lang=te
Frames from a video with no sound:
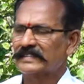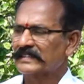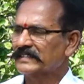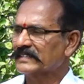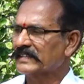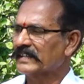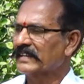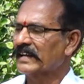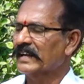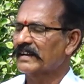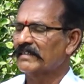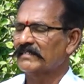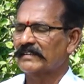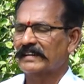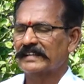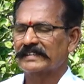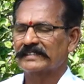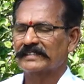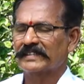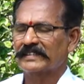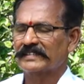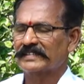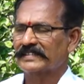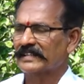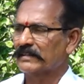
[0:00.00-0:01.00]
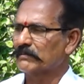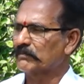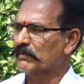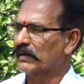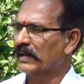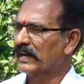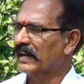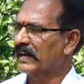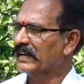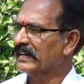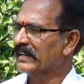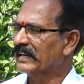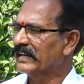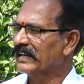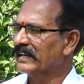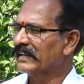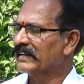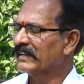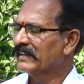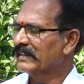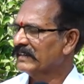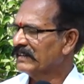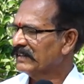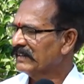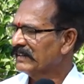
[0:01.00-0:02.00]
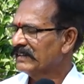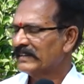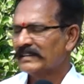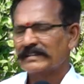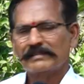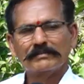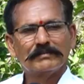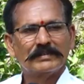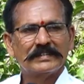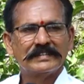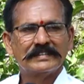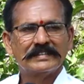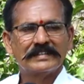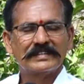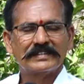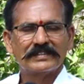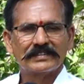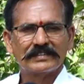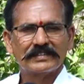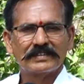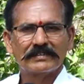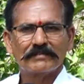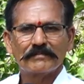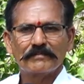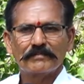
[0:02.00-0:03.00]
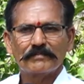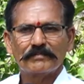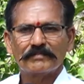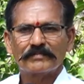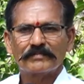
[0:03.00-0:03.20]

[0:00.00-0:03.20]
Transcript: సీజనల్ వైజ్గా వచ్చే ఫలాన్నే మేము తింటున్నాం